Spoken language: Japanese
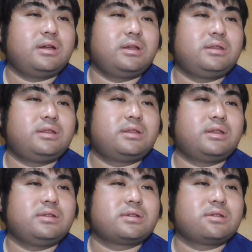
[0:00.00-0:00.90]
言って
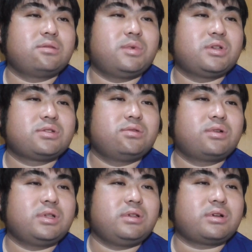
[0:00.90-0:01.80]
たんですけれども、その
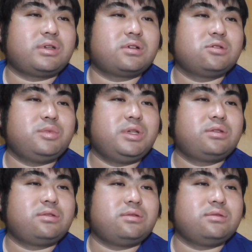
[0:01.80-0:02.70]
他にはなんか100
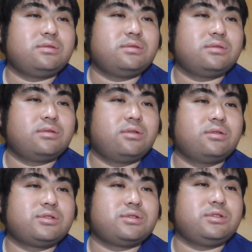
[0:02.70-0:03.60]
メートル
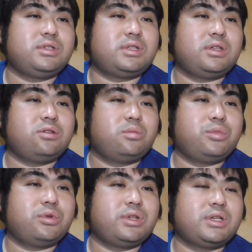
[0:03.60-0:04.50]
を
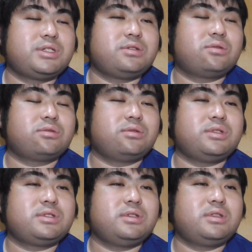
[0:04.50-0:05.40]
12.4秒で走ること
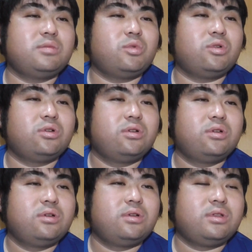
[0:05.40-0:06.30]
についても、
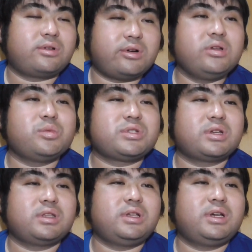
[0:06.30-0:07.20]
なんか青山
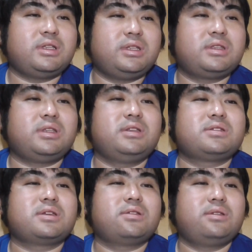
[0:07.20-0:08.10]
さんが何かで言ってたんで
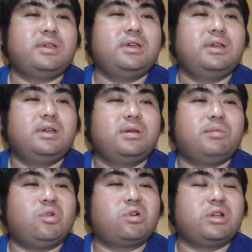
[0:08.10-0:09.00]
すけどね、
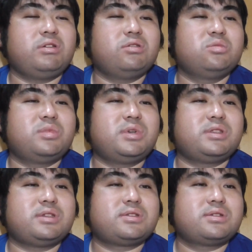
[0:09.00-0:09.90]
まあ、他には生ま
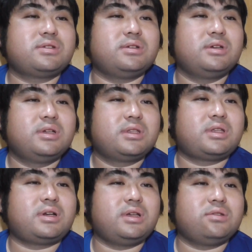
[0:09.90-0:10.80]
れてすぐ、
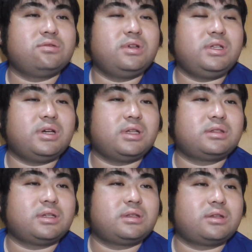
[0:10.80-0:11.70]
たらいの上に当
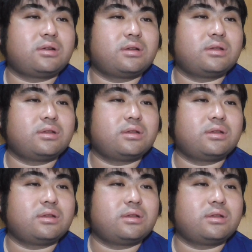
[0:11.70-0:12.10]
たった